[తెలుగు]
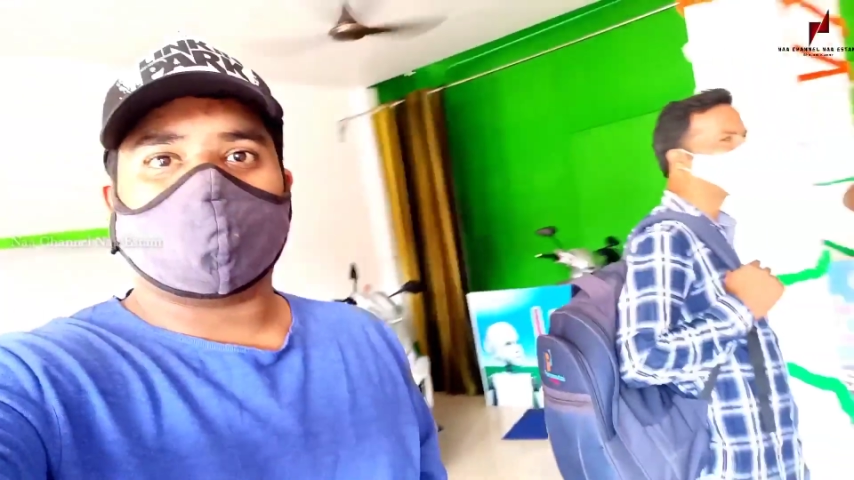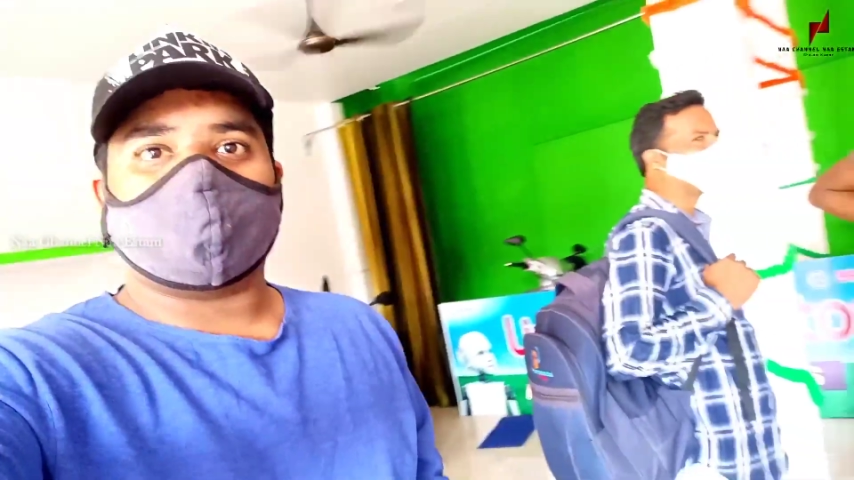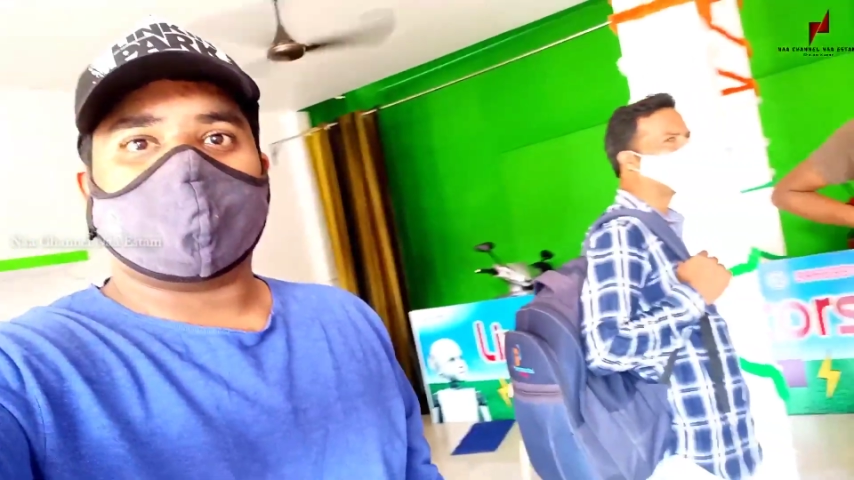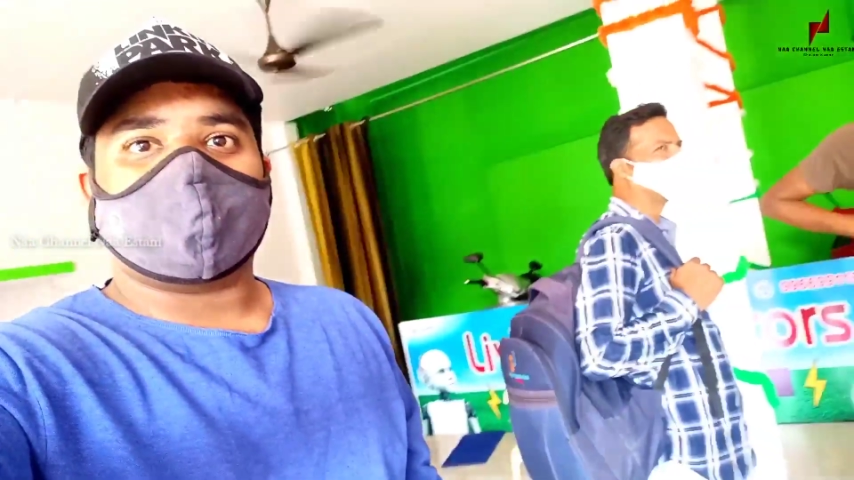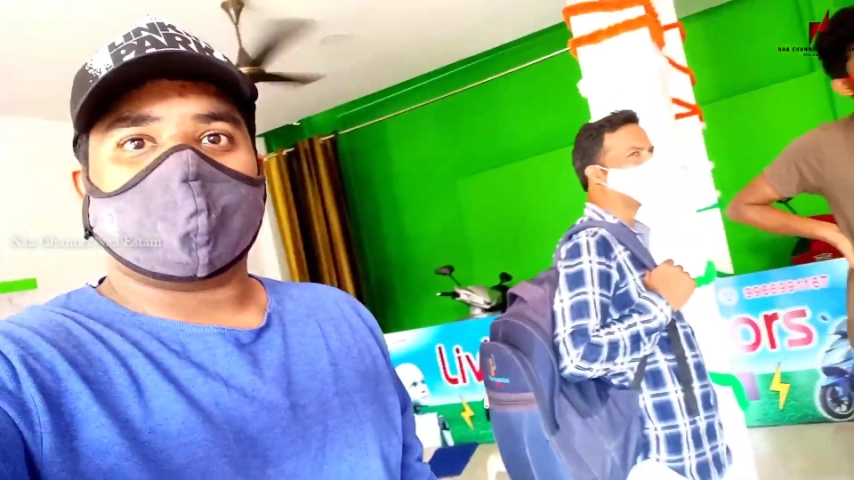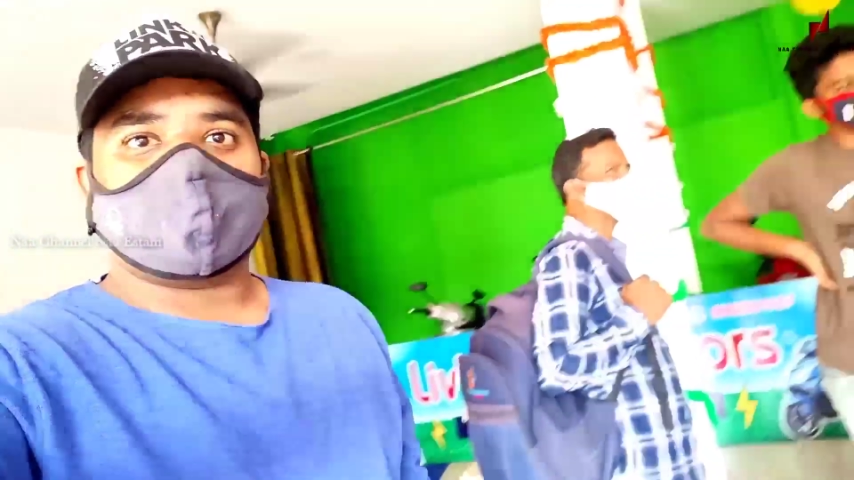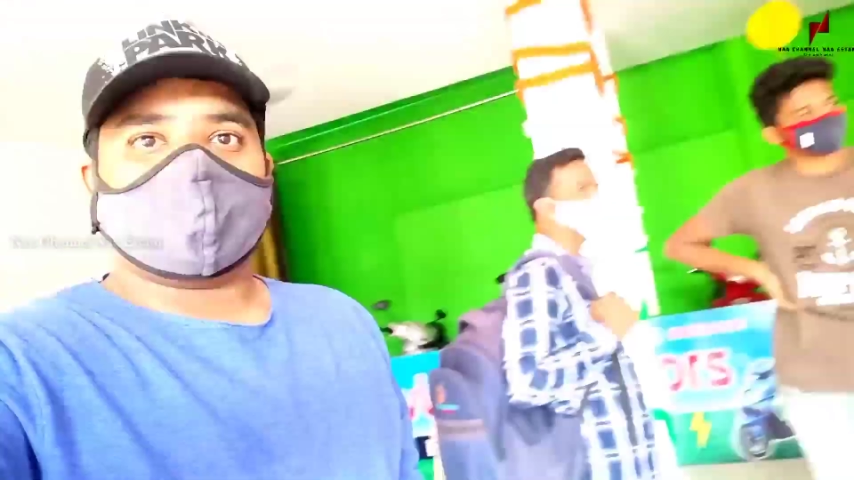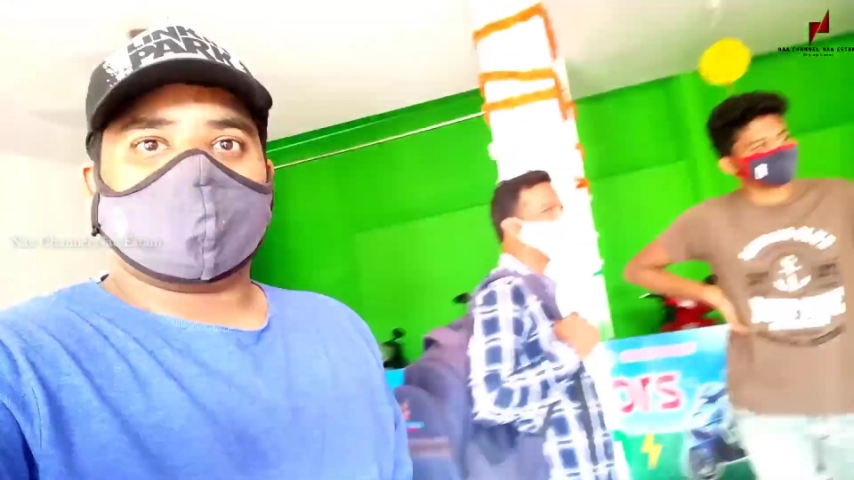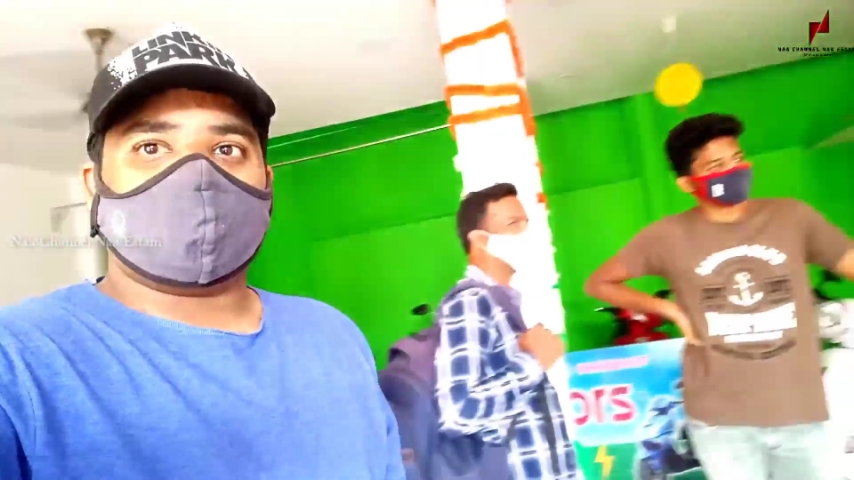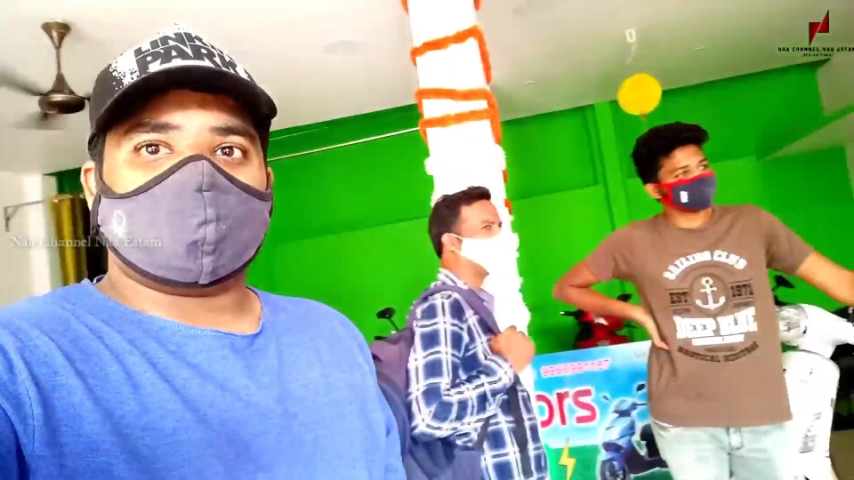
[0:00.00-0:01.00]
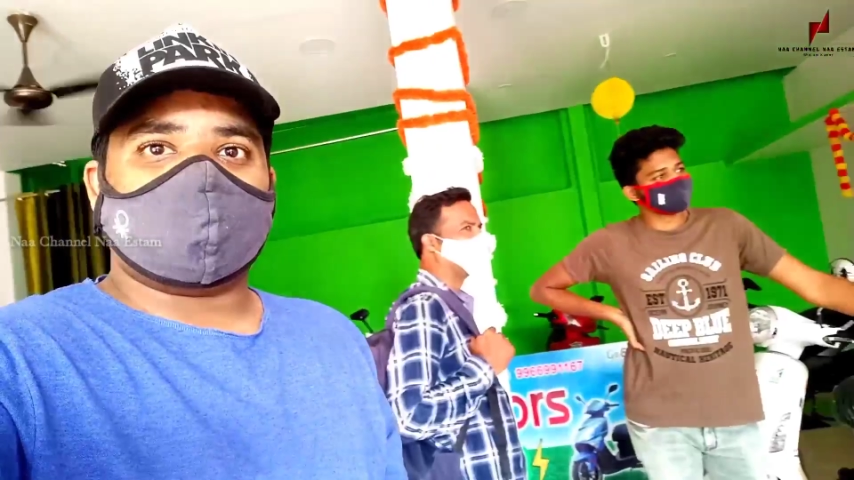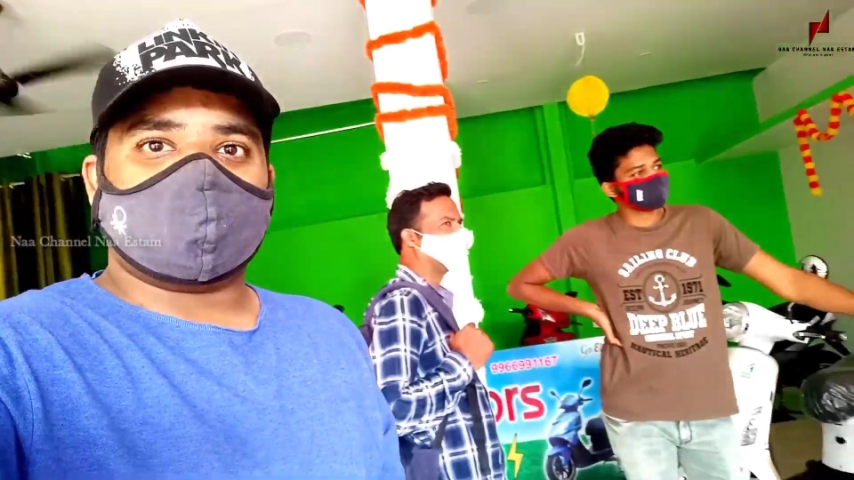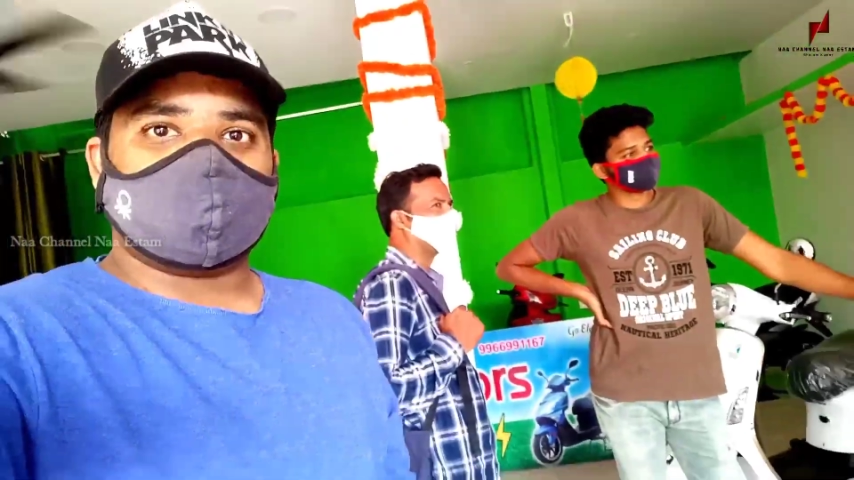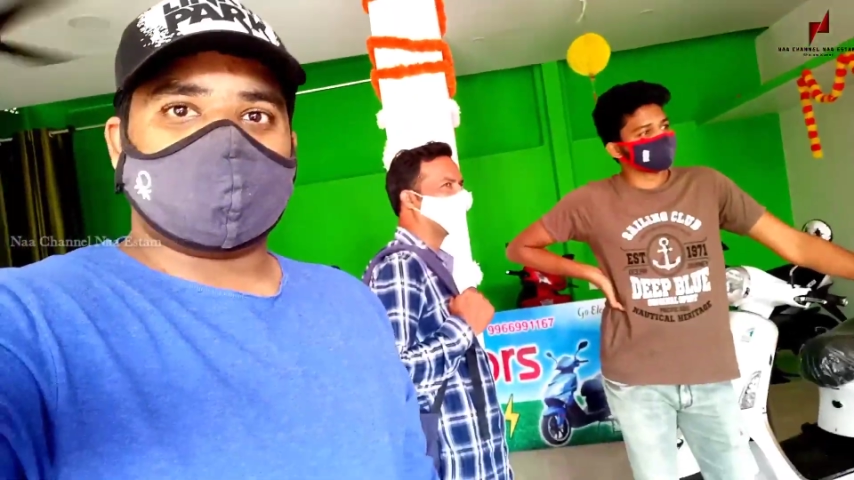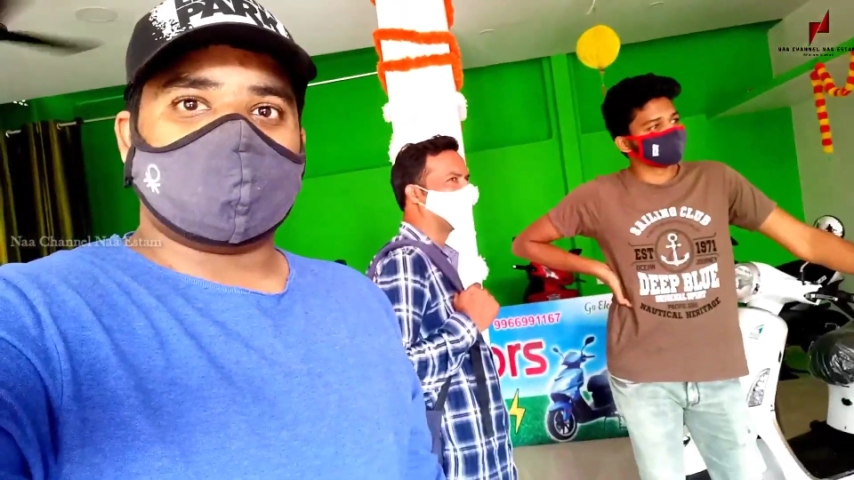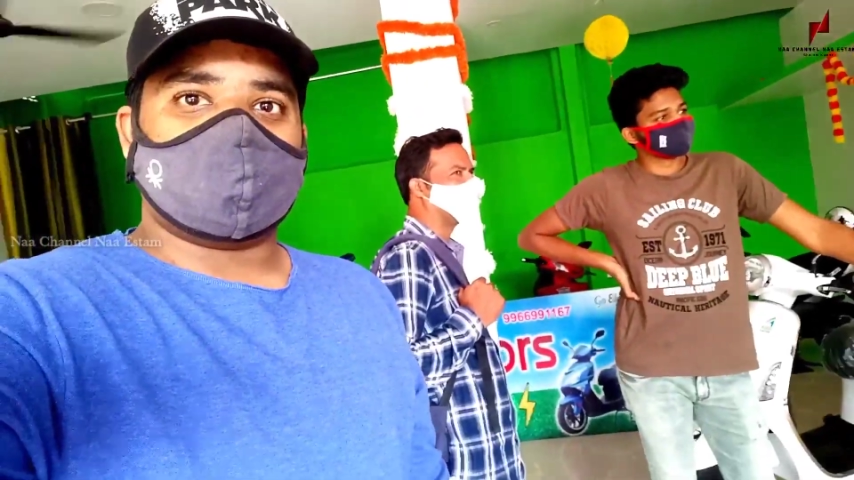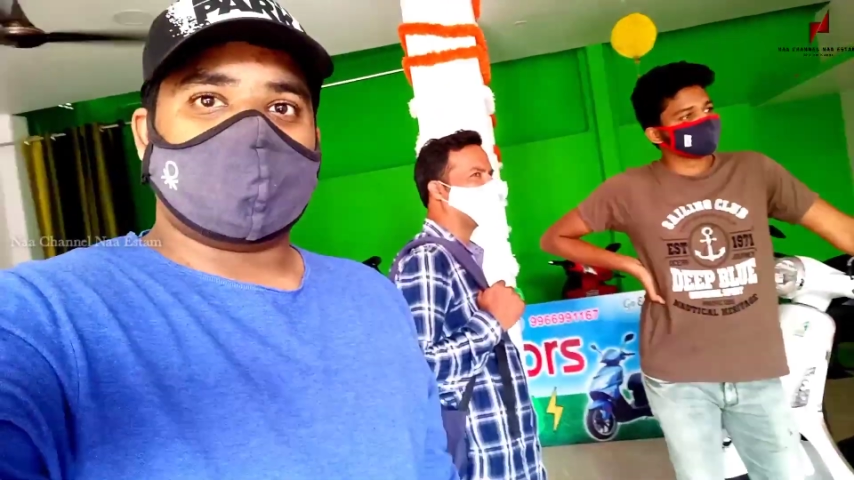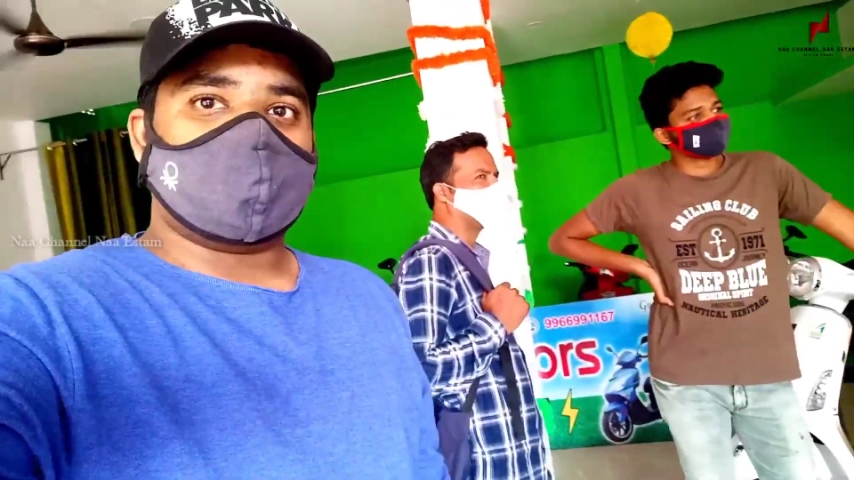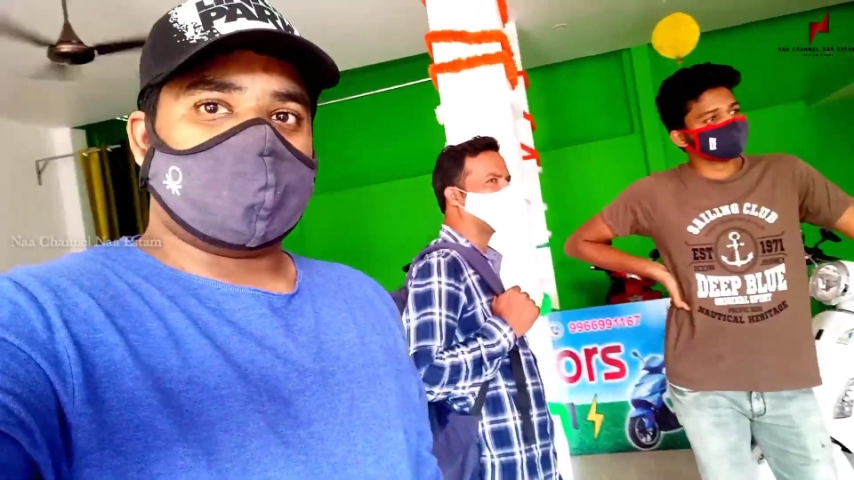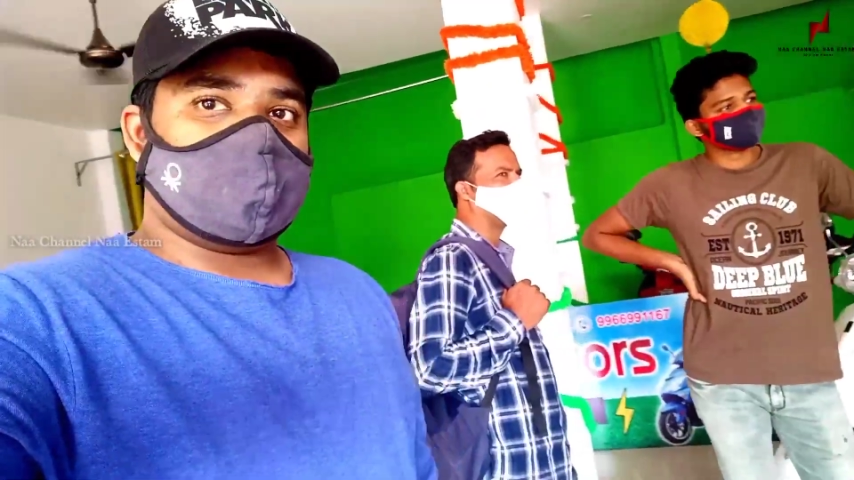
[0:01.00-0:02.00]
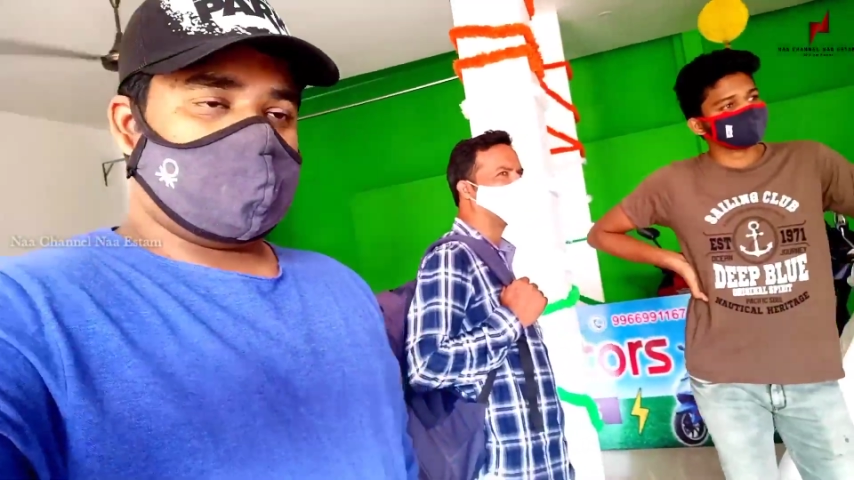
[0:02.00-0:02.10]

ఇక్కడ మేమంతా ఫుల్ సీరియస్